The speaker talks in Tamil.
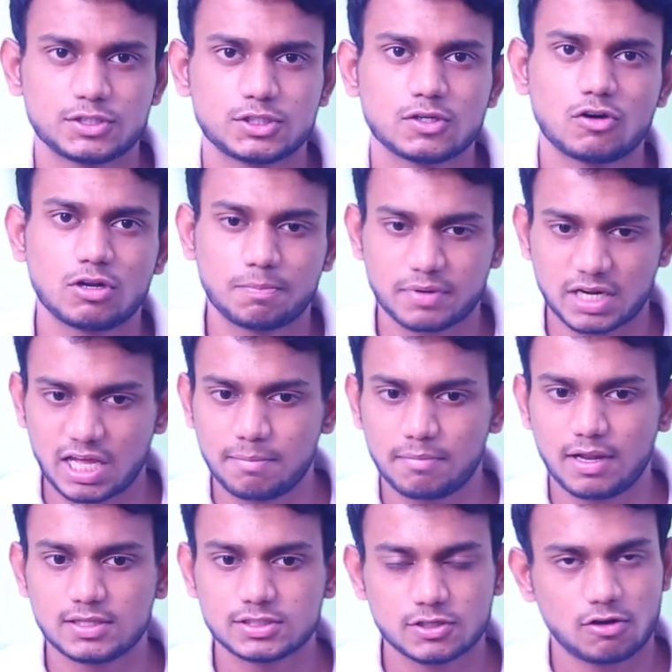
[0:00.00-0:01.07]
விஷயம் ஒரு ப்ரைம்
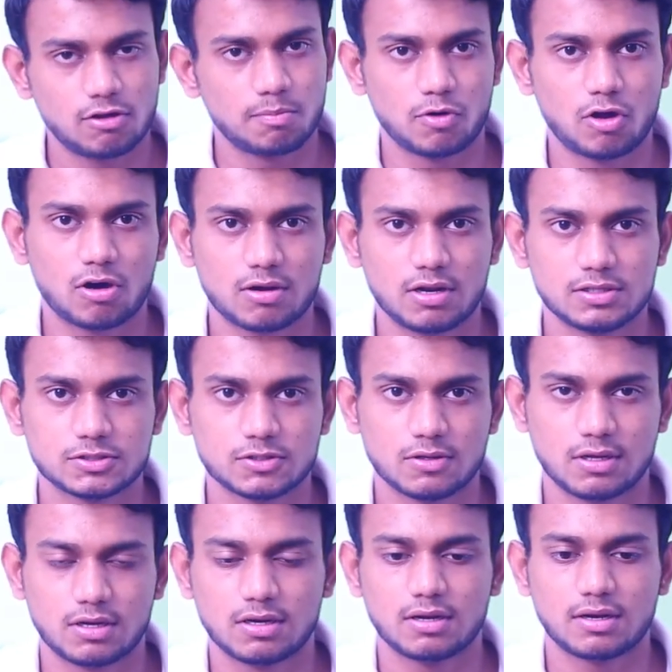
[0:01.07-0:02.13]
லென்ஸோ ஒரு பிளாக்
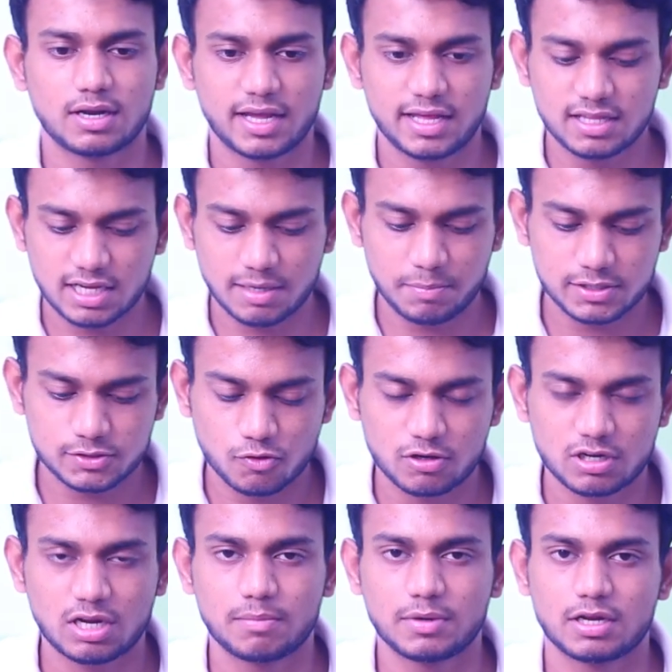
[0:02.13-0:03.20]
லென்ஸோ நான் எதுக்கு இப்படி
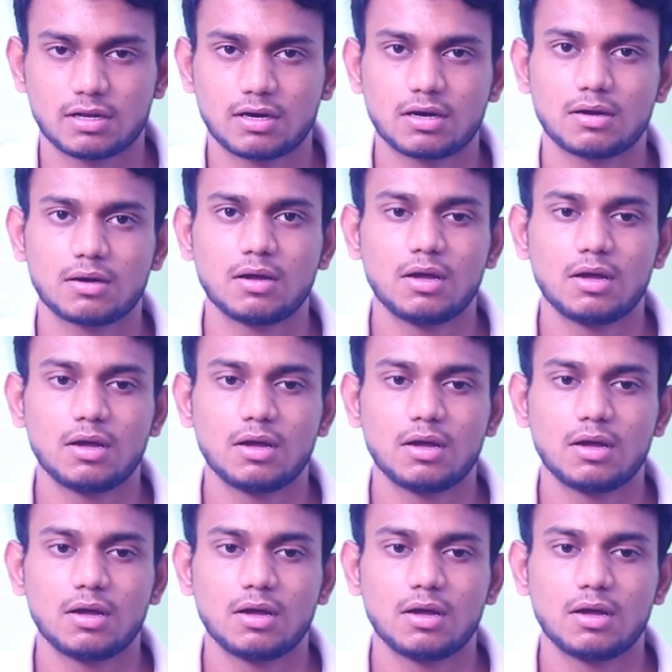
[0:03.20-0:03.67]
சொல்கிறேன் அப்படின்னா